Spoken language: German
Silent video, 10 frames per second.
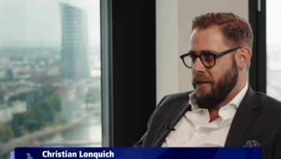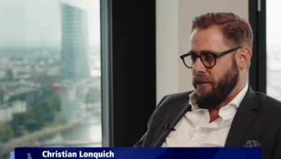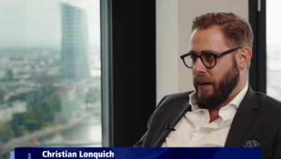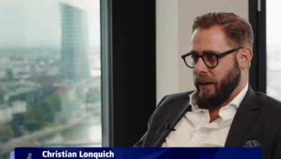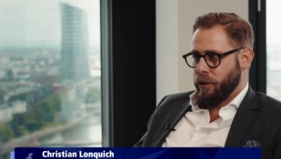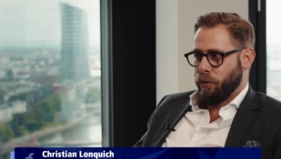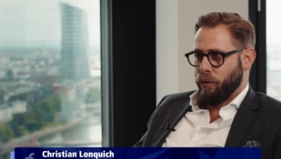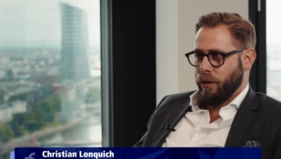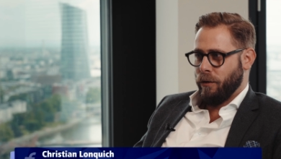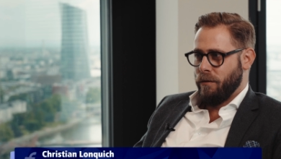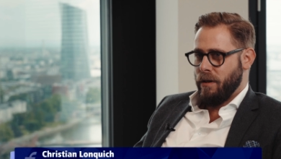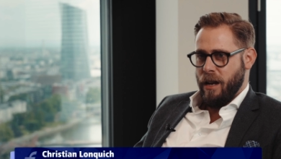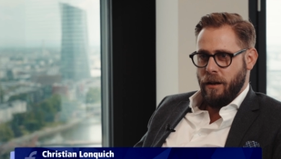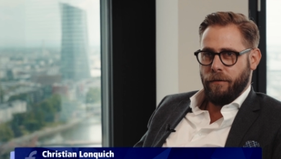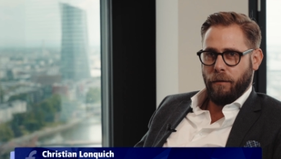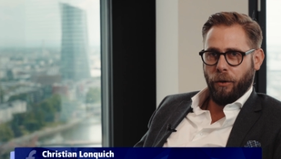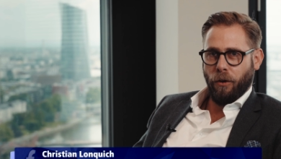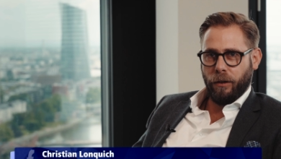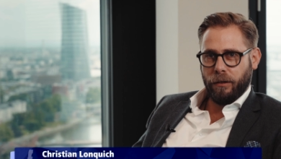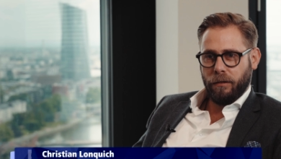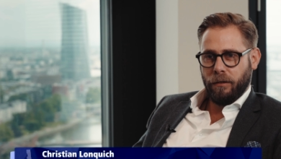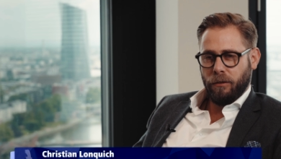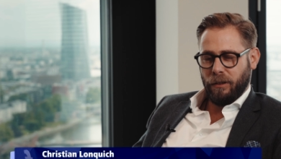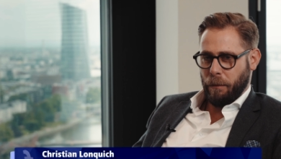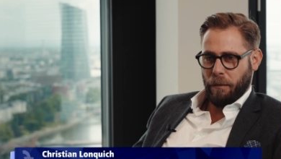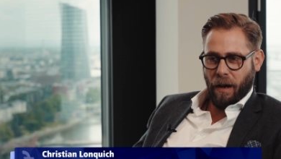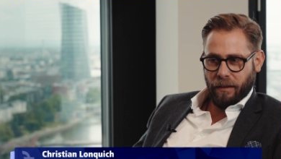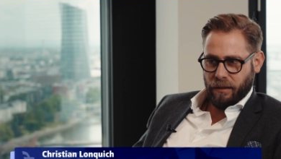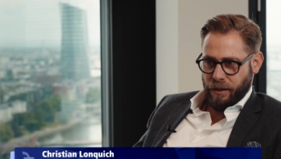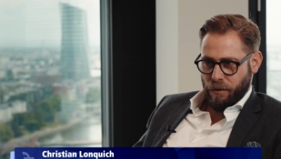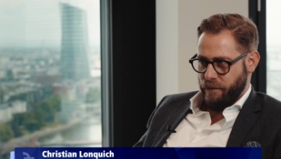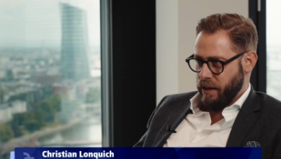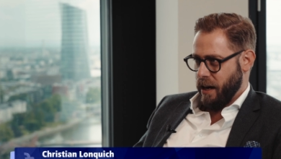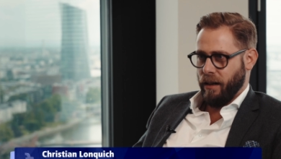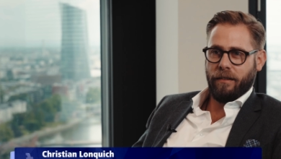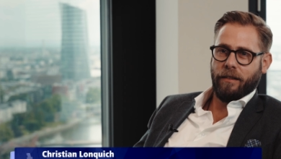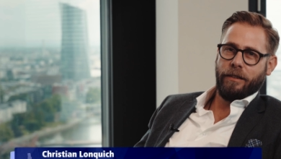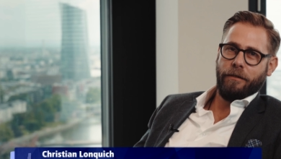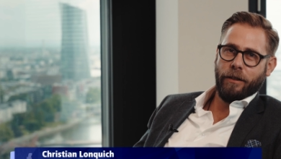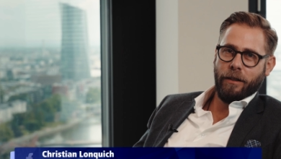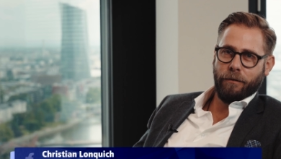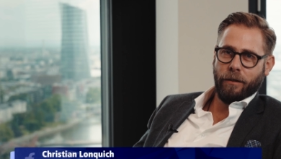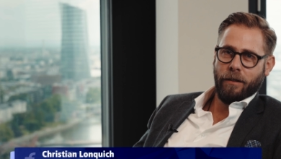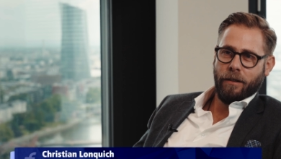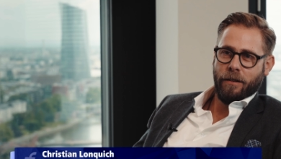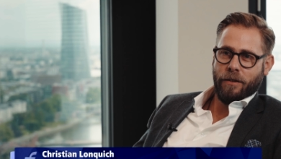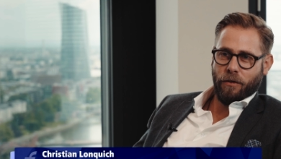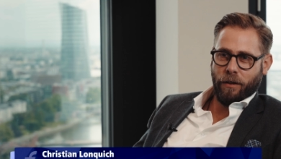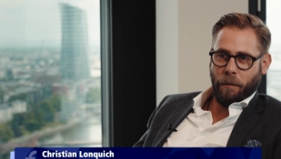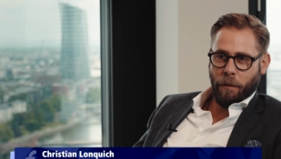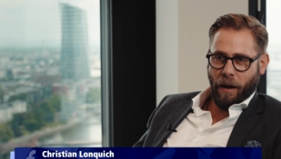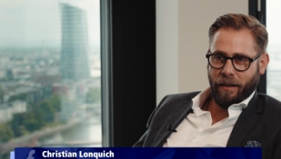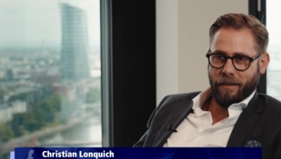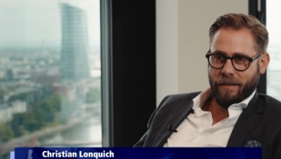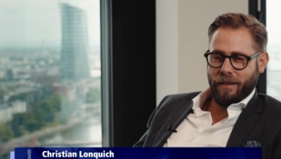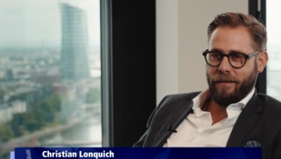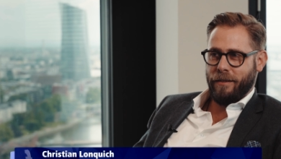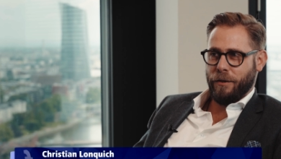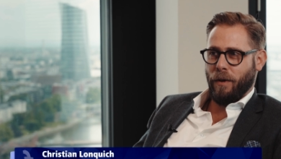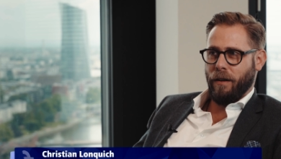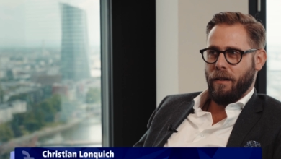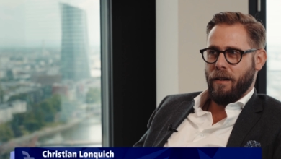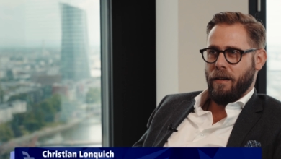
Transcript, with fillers: Weil Restrukturierung Hilfe bedeutet. Und damit meine ich nicht irgendwie karitative Hilfe, sondern damit meine ich tatsächlich, dass man